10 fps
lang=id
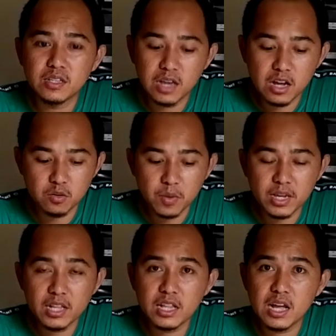ya
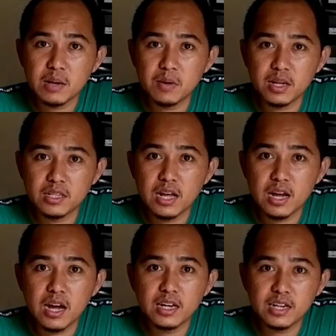lumayan lah
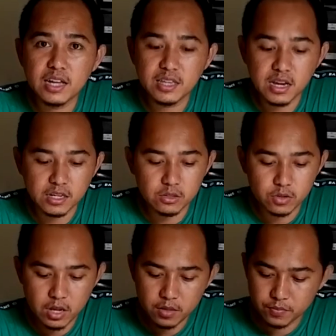ada harganya
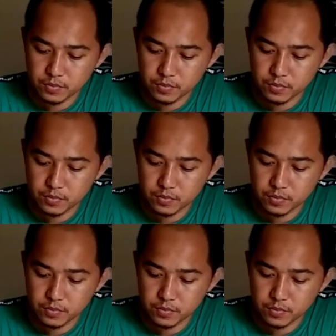gitu ya